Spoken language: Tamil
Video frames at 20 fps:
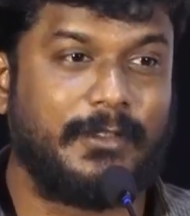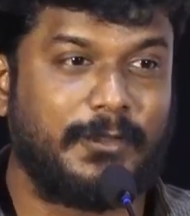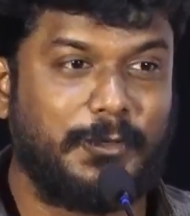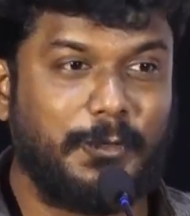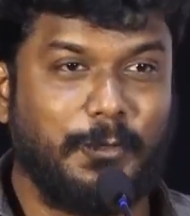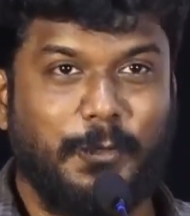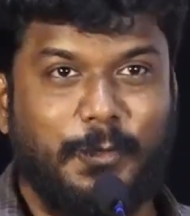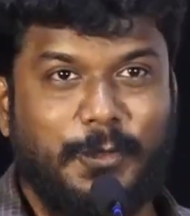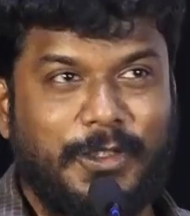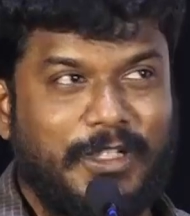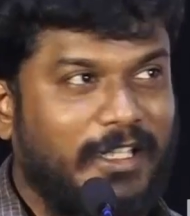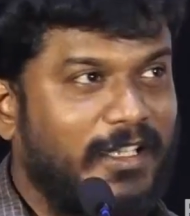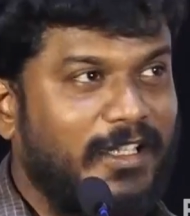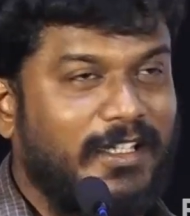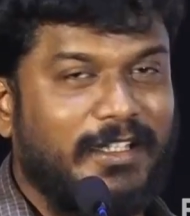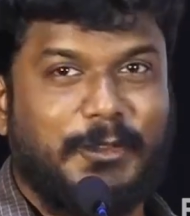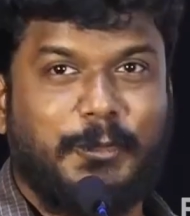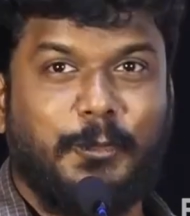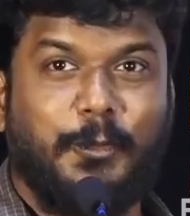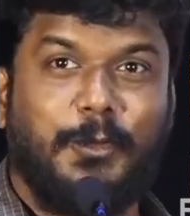ஷூட்டு
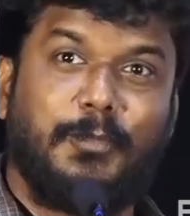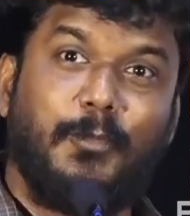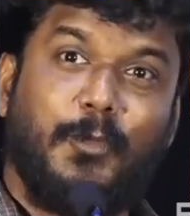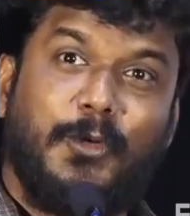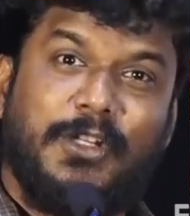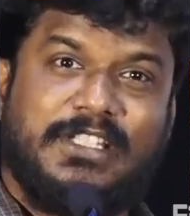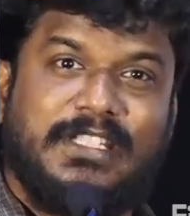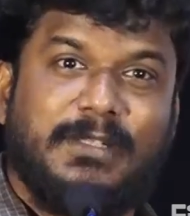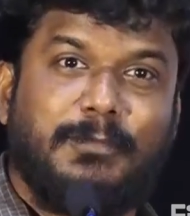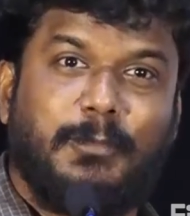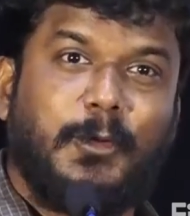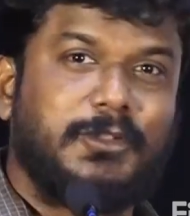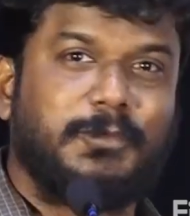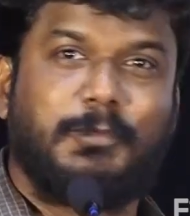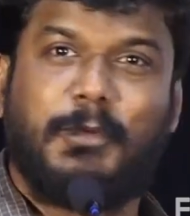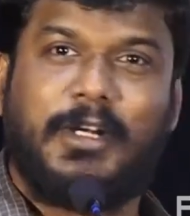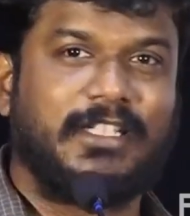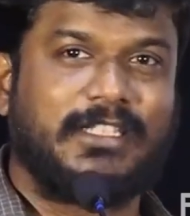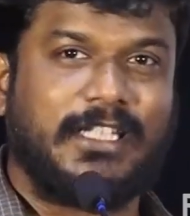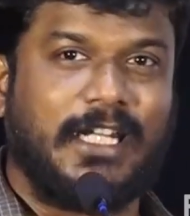ஷூட் முடிச்சு போஸ்ட்
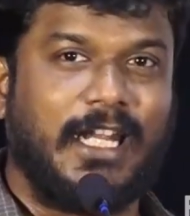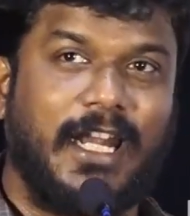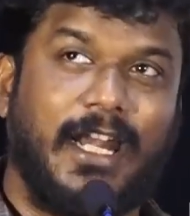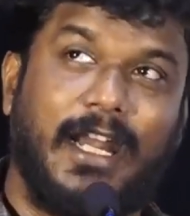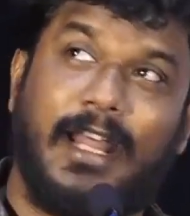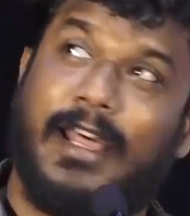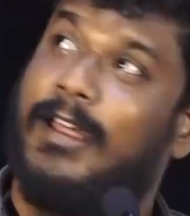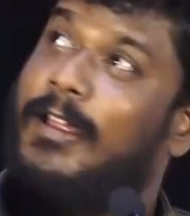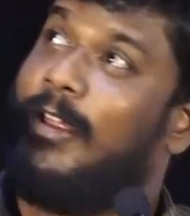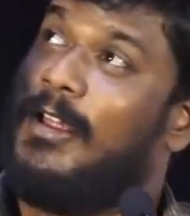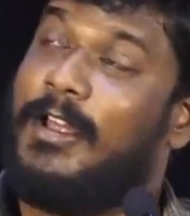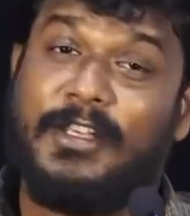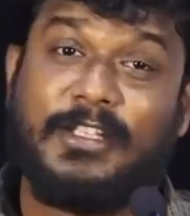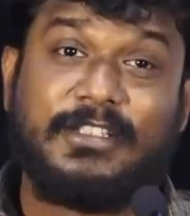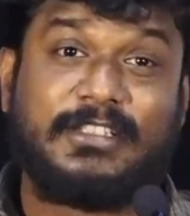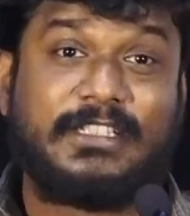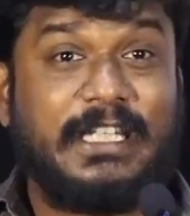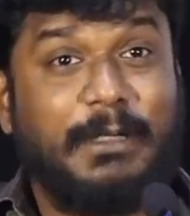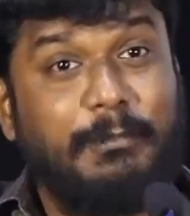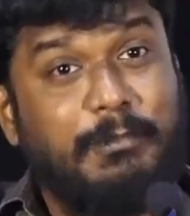ப்ரொடக்ஷனில் இல்லை
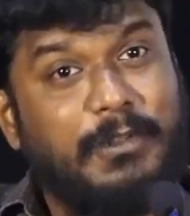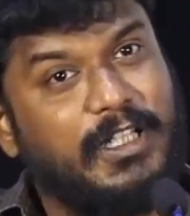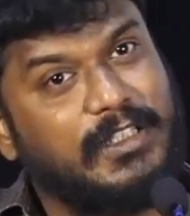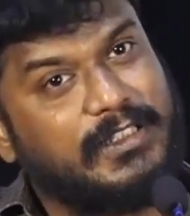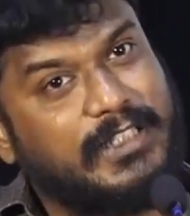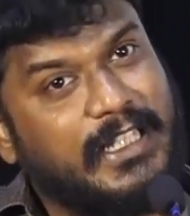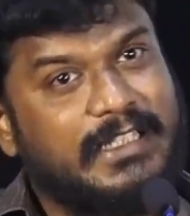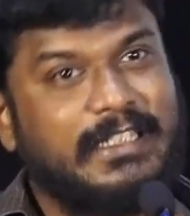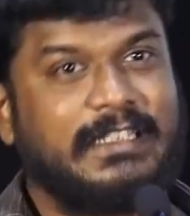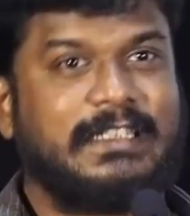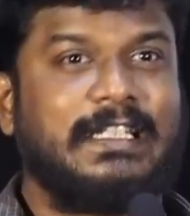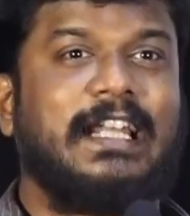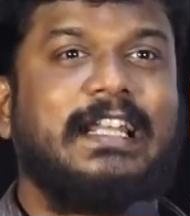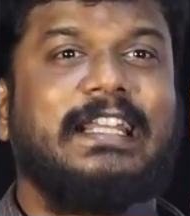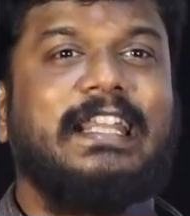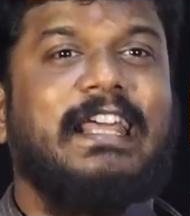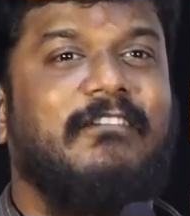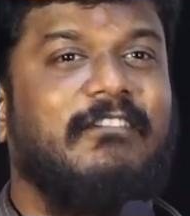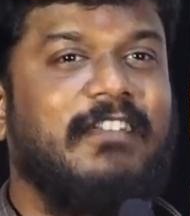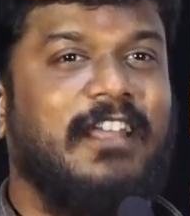ஸ்கிரிப்ட் ஸ்டேஜஸ்ல
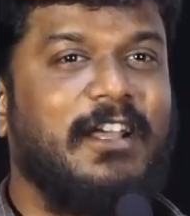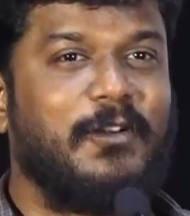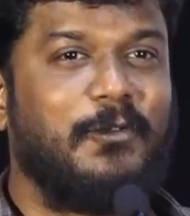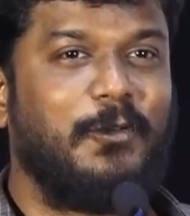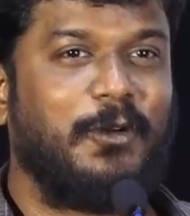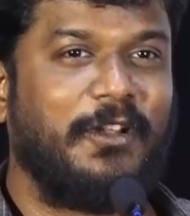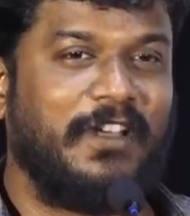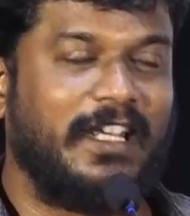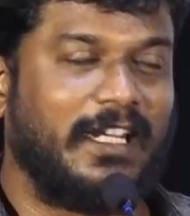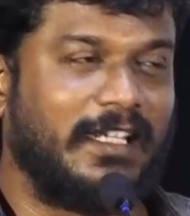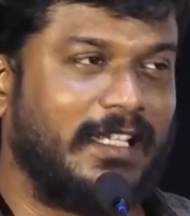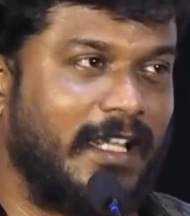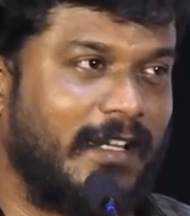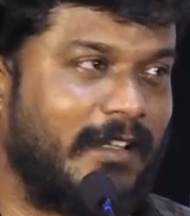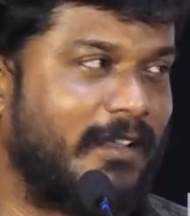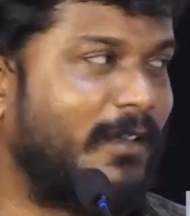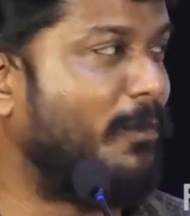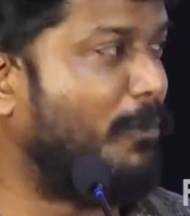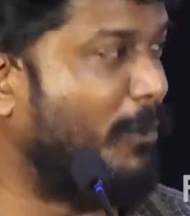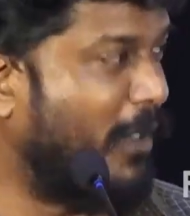இருந்தே அவர் எங்க கூடவே
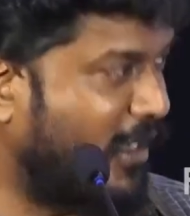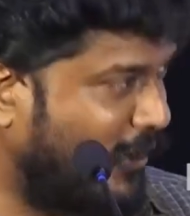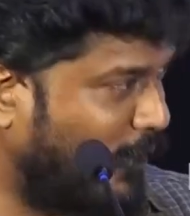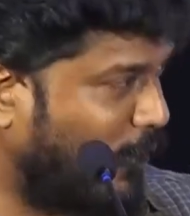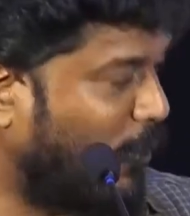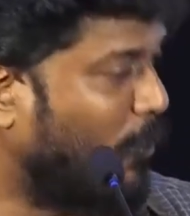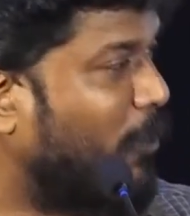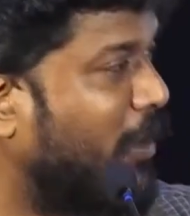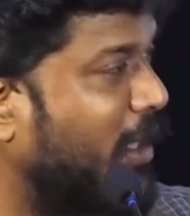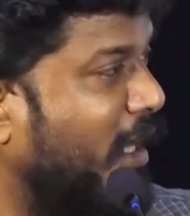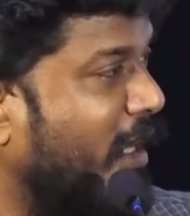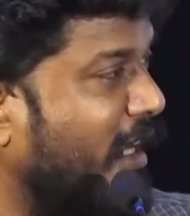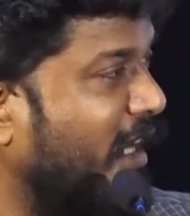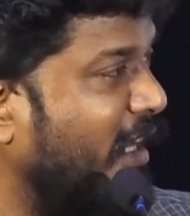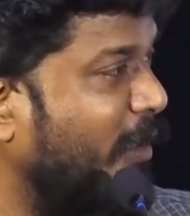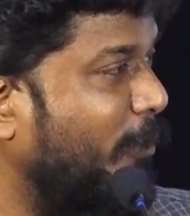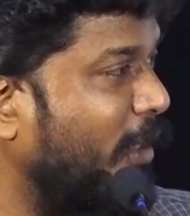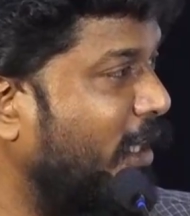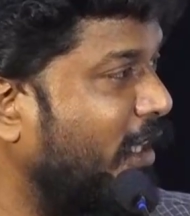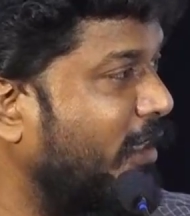இருந்தார் பரத் ரொம்ப
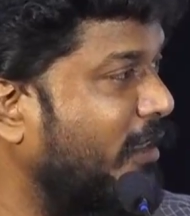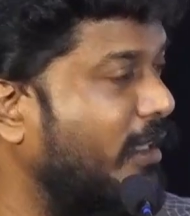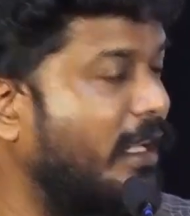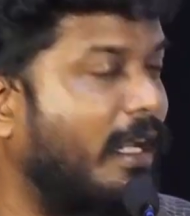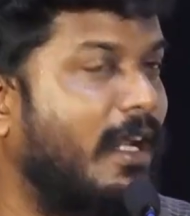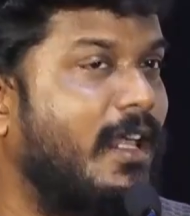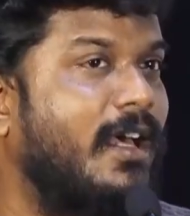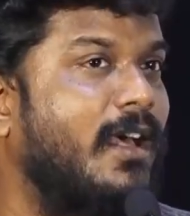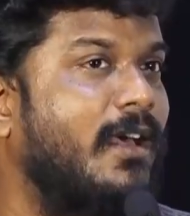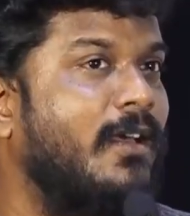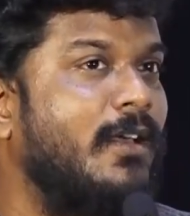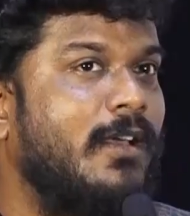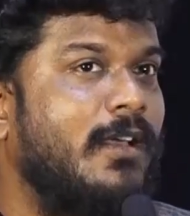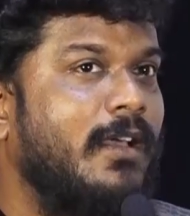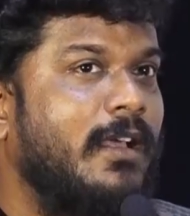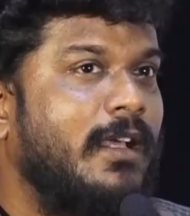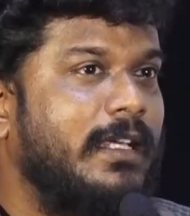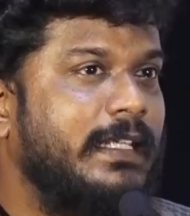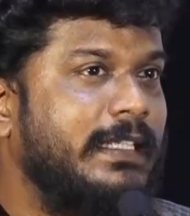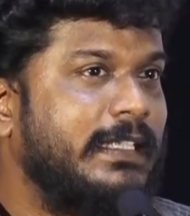நன்றிங்க பரத் ஏன்னா
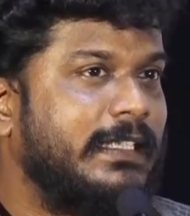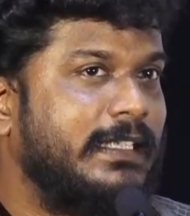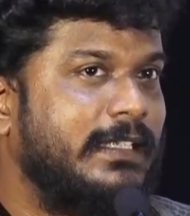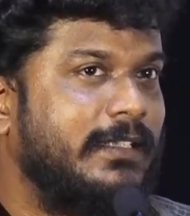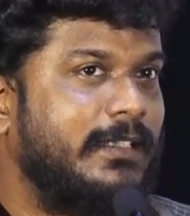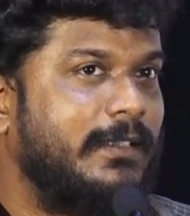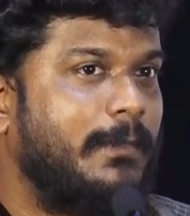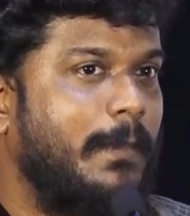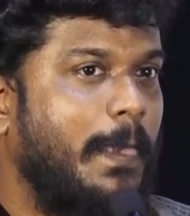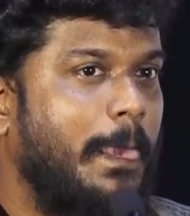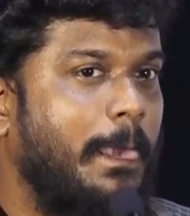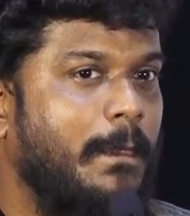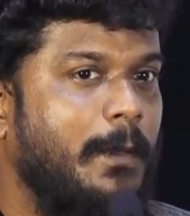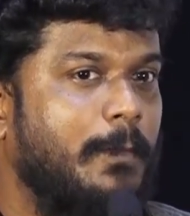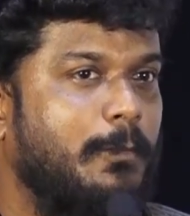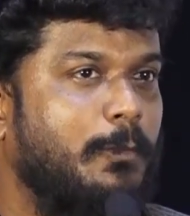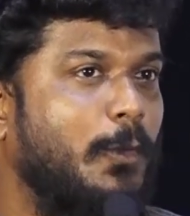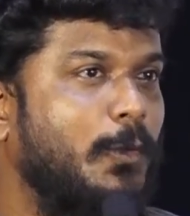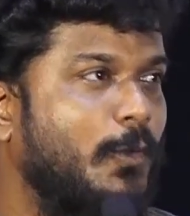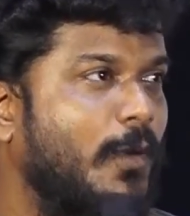இது
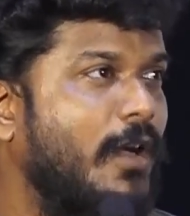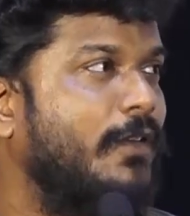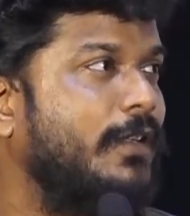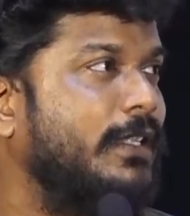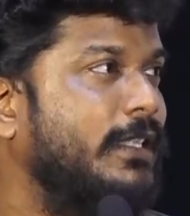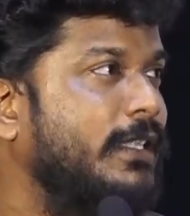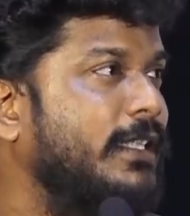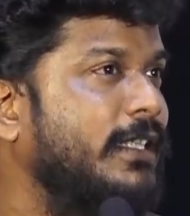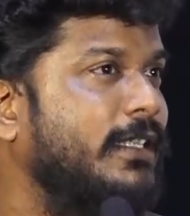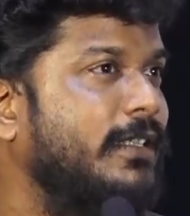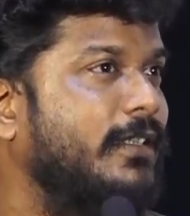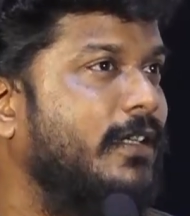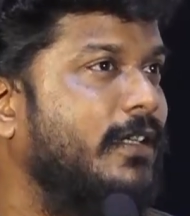பொதுவாக வந்து